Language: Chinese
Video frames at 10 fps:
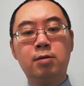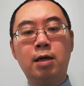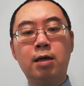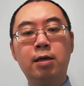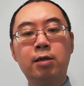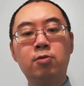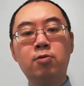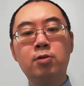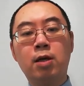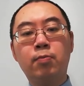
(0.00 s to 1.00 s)
在
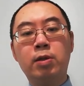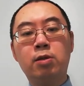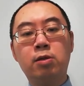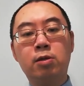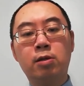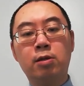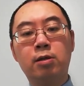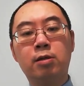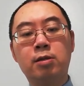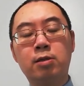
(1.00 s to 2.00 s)
居家避疫
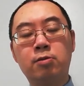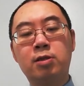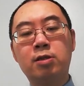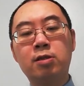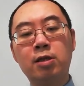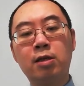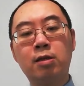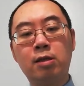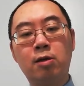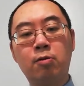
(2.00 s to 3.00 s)
的这个时间
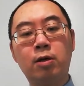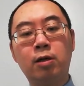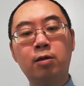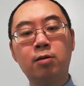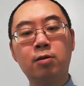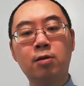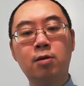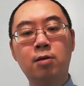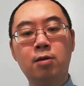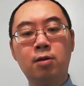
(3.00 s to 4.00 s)
里头啊，
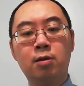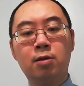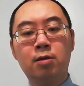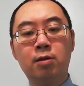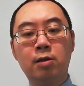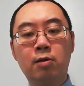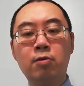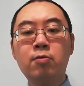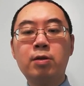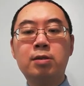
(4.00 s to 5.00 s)
有
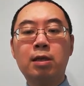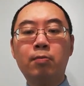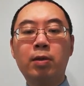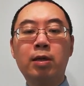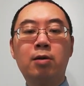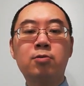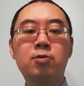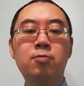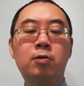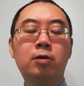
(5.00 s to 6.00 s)
一位姐妹告
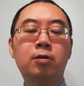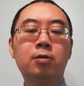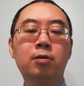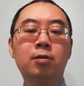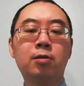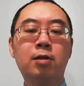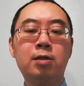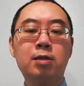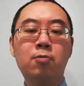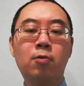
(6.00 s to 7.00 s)
诉我，她
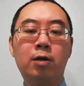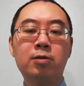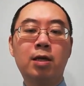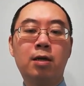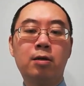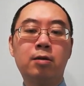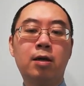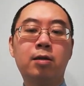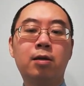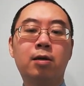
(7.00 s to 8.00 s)
在网上
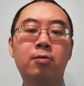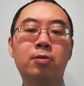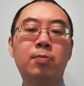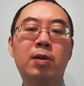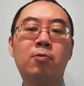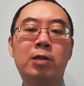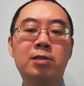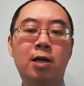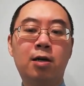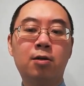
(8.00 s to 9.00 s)
看到一篇文
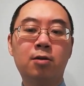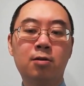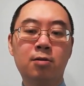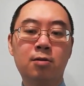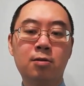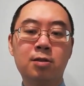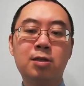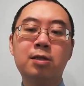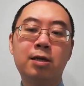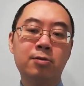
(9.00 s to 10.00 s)
章，
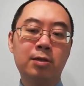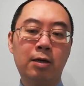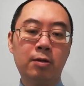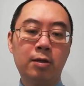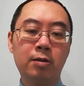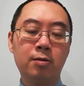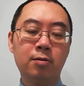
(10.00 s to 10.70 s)
是这样讲的：